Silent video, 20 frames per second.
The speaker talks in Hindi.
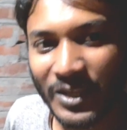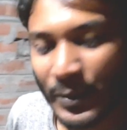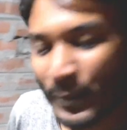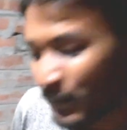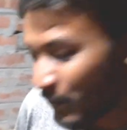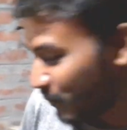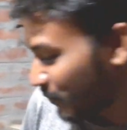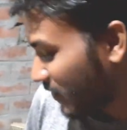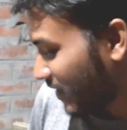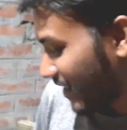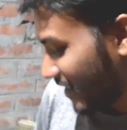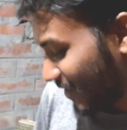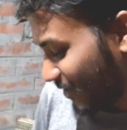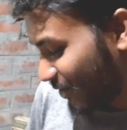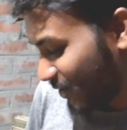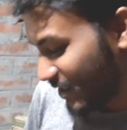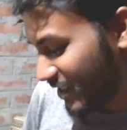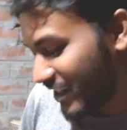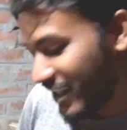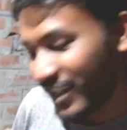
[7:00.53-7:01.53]
थी ये
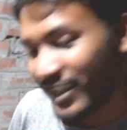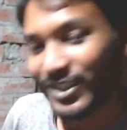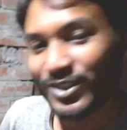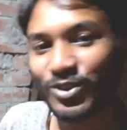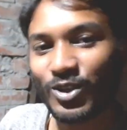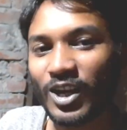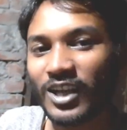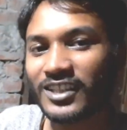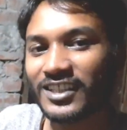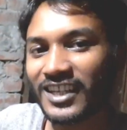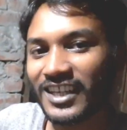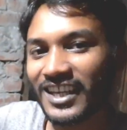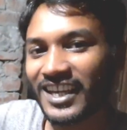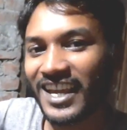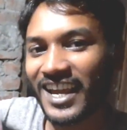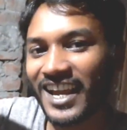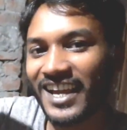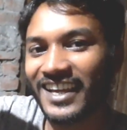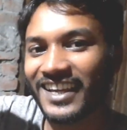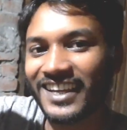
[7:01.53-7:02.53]
तो इसके लिए जो आज
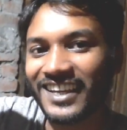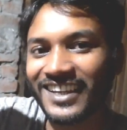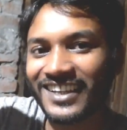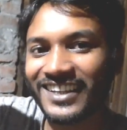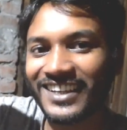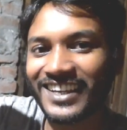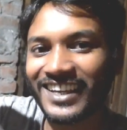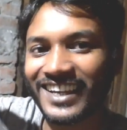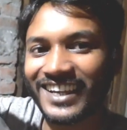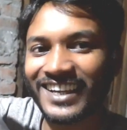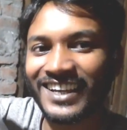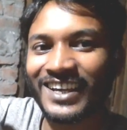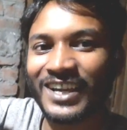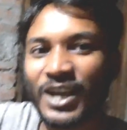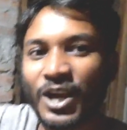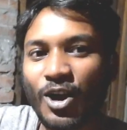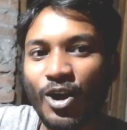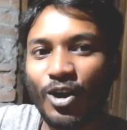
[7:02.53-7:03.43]
लेके आए हैं केक